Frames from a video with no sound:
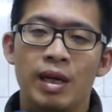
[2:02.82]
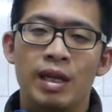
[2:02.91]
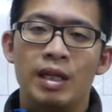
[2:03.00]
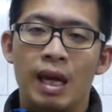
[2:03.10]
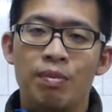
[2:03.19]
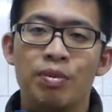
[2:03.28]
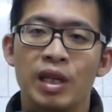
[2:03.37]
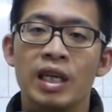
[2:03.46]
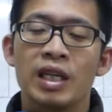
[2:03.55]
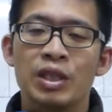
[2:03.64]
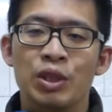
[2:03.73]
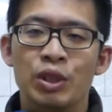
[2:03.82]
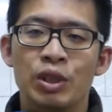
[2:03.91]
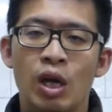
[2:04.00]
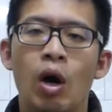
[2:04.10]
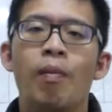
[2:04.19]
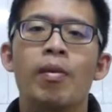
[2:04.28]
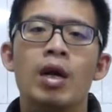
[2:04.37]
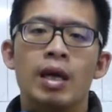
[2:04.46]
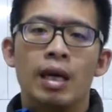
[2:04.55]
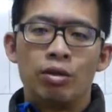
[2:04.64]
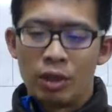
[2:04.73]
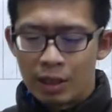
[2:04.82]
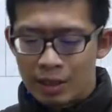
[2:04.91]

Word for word: 么样呢？大家不得而知哈。那所以呢，